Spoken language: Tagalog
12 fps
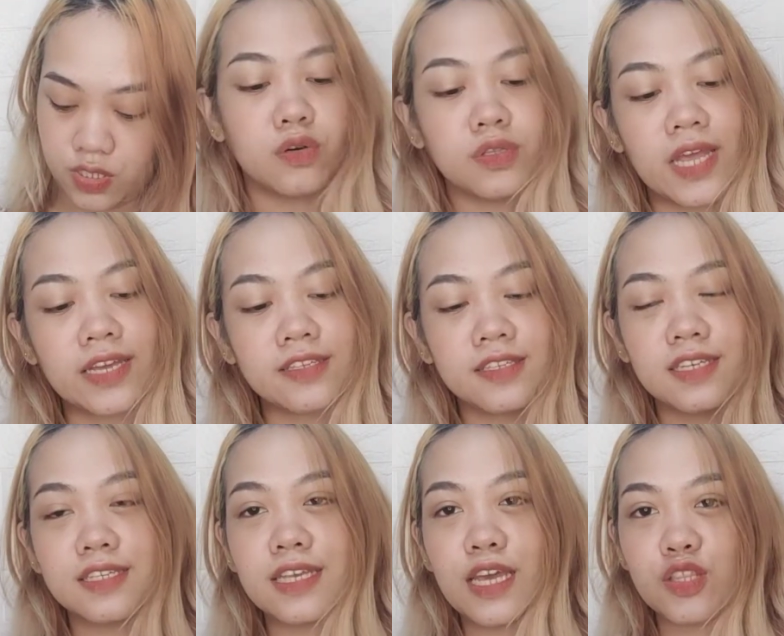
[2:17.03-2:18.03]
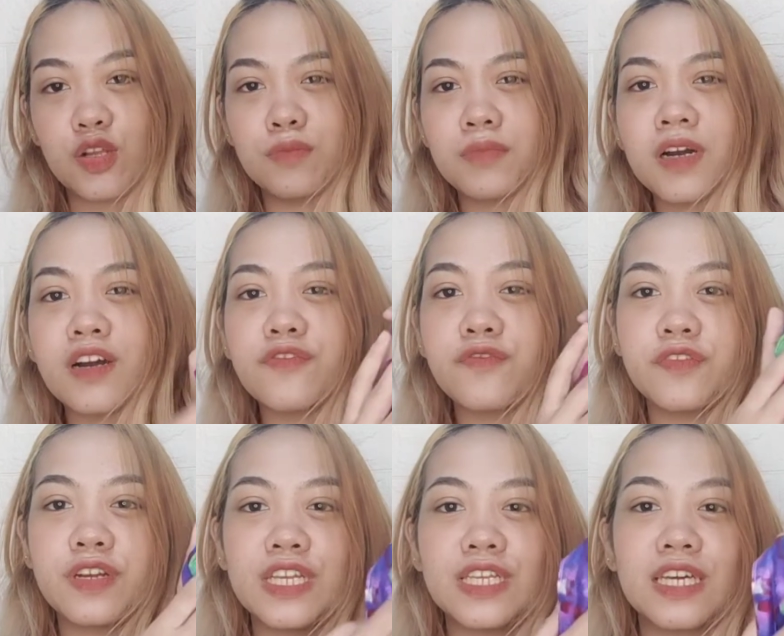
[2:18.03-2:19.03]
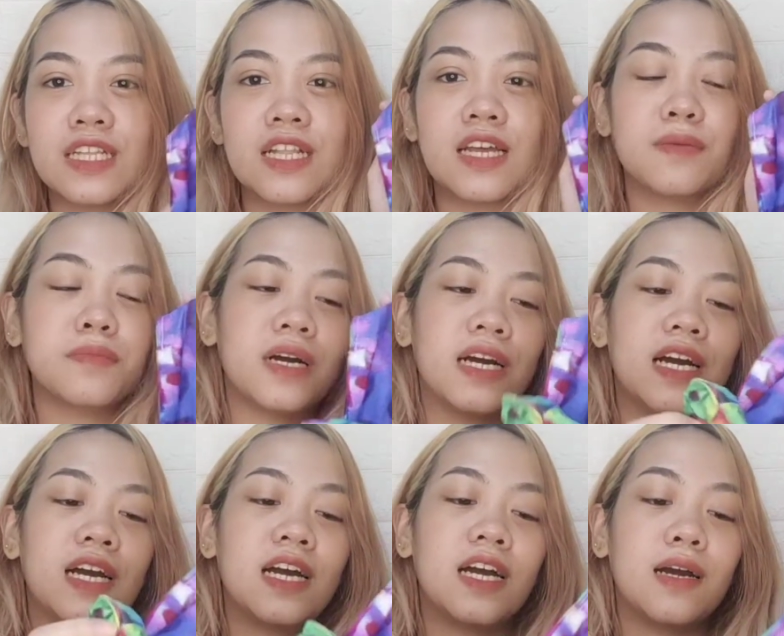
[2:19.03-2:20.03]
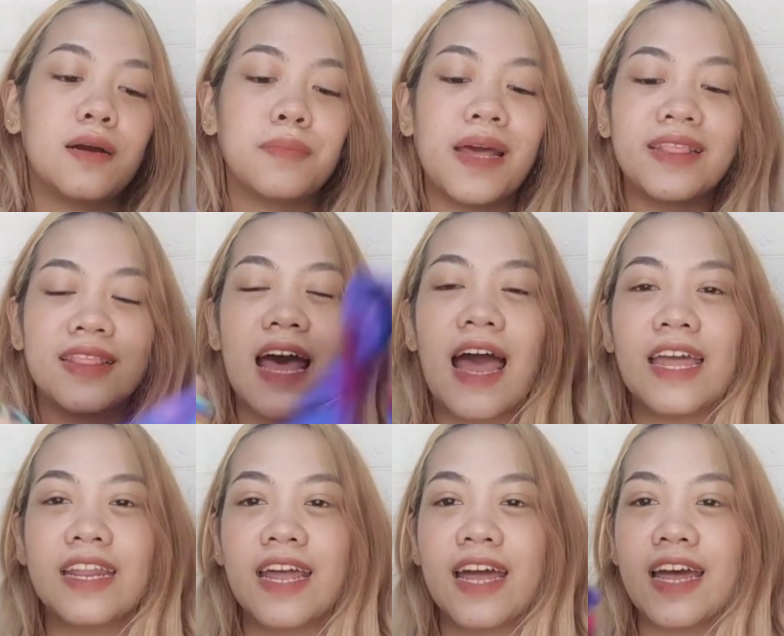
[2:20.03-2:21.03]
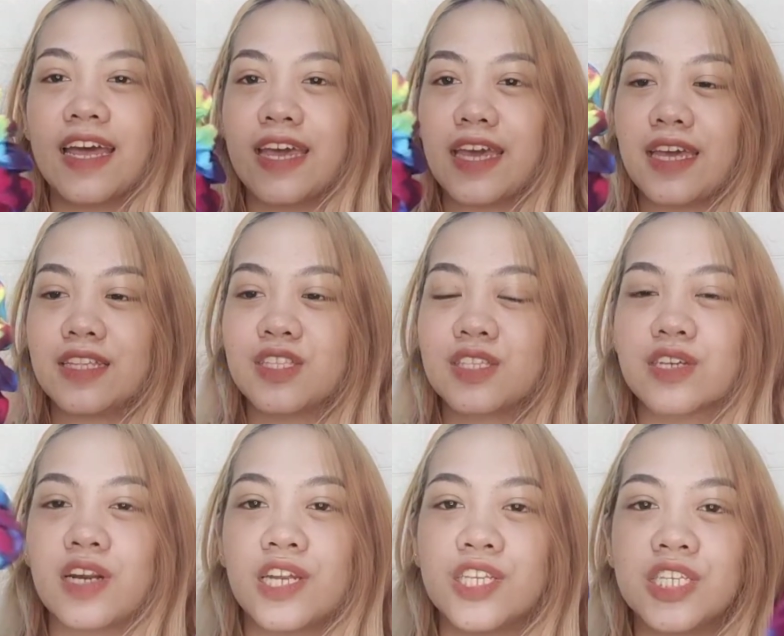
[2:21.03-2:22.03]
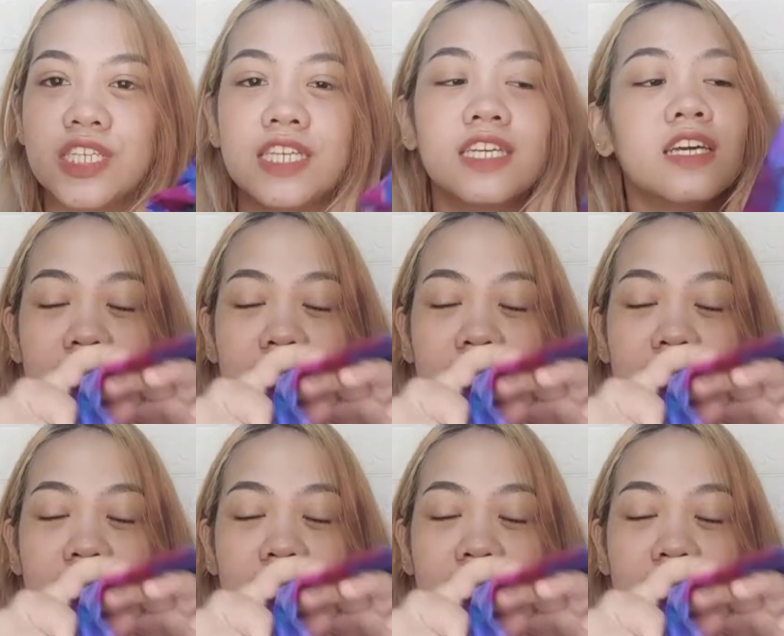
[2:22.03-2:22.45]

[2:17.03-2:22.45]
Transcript: So, next is ito, mga free niya na mga bandana and scrunchie.